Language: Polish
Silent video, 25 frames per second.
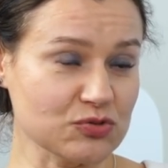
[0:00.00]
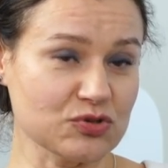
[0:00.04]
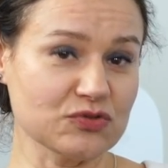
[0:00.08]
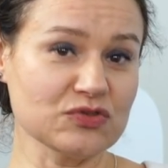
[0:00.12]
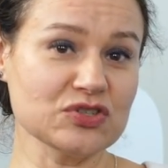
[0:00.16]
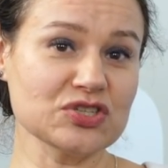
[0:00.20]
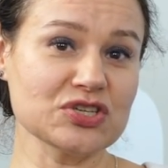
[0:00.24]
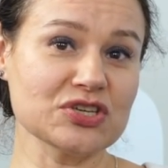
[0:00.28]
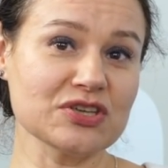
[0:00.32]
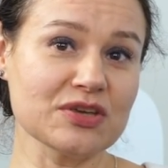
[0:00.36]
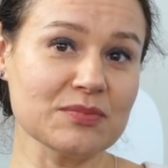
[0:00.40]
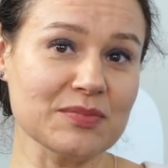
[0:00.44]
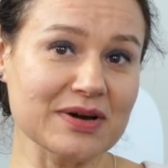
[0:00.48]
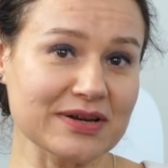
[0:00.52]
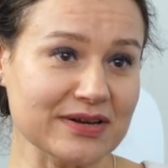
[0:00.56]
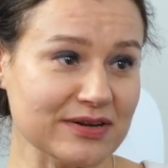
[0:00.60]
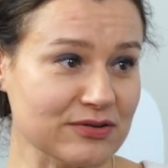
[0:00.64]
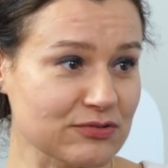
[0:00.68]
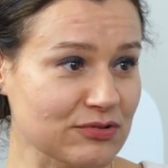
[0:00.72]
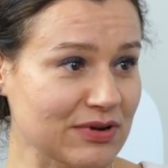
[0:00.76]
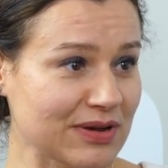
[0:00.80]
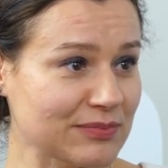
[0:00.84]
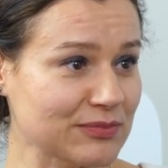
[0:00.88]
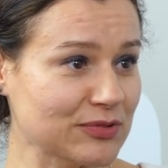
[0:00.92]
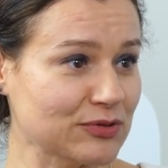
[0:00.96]
Oczywiście nie ma
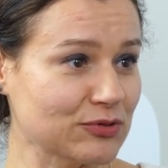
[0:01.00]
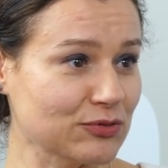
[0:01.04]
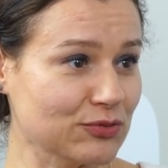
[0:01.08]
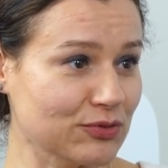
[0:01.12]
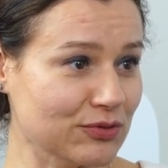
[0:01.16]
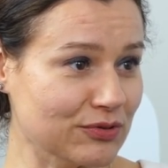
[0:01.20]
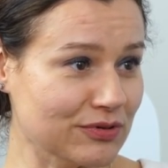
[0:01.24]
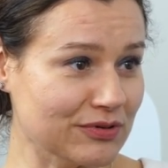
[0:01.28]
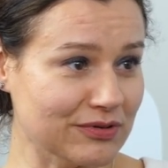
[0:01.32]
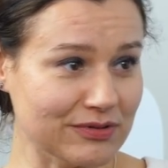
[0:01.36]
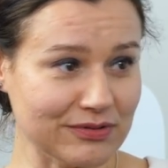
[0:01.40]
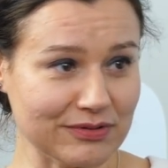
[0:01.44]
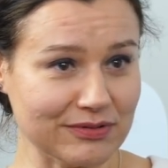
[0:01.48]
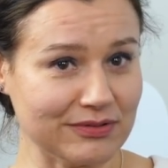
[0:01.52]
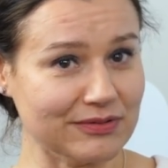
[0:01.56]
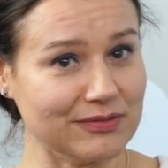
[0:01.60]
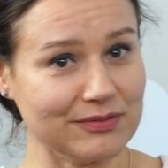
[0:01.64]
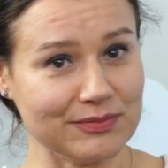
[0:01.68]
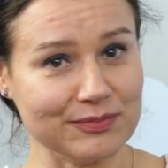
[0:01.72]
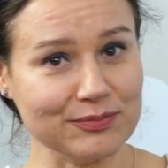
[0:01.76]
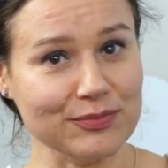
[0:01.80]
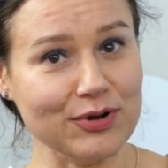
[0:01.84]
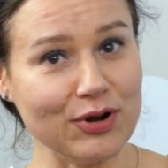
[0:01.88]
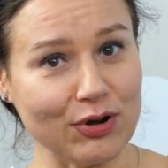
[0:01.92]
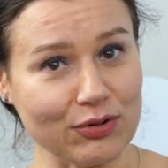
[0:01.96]
regulaminu y,
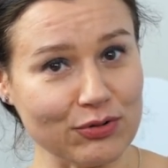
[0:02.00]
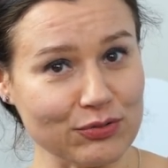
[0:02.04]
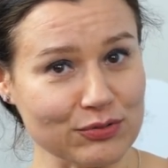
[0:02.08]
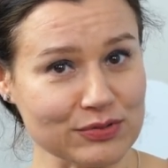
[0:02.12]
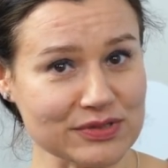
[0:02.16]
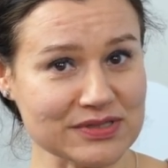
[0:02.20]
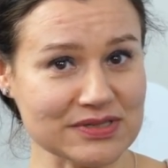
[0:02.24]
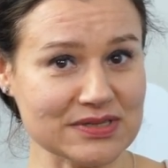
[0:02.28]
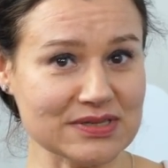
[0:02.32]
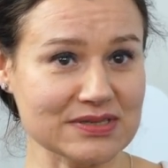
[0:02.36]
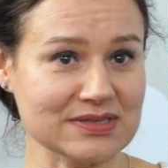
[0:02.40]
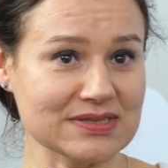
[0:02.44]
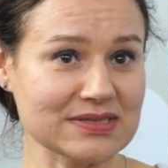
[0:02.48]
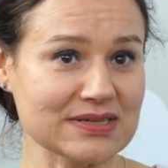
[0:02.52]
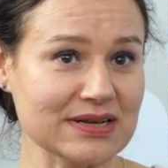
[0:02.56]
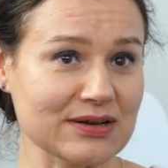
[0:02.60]
bloku z,